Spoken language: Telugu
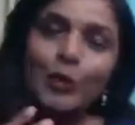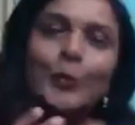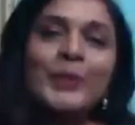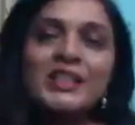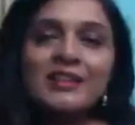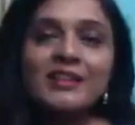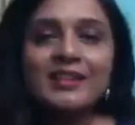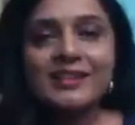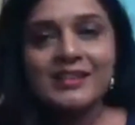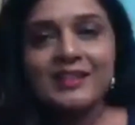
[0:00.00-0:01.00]
ఒపీనియన్
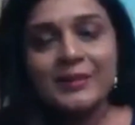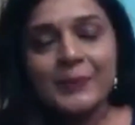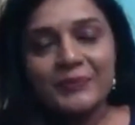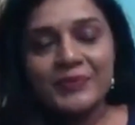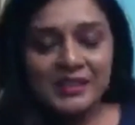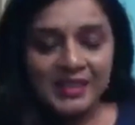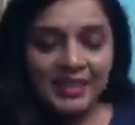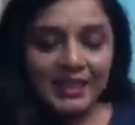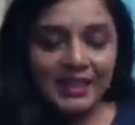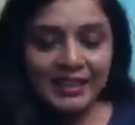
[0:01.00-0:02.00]
ఏంటి సార్
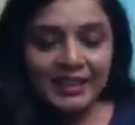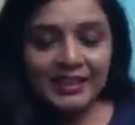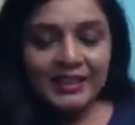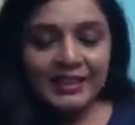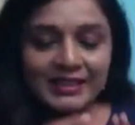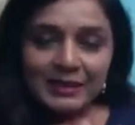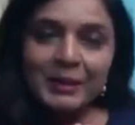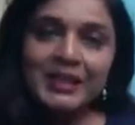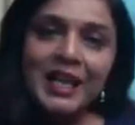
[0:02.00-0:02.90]
నిజంగానే నిజమైన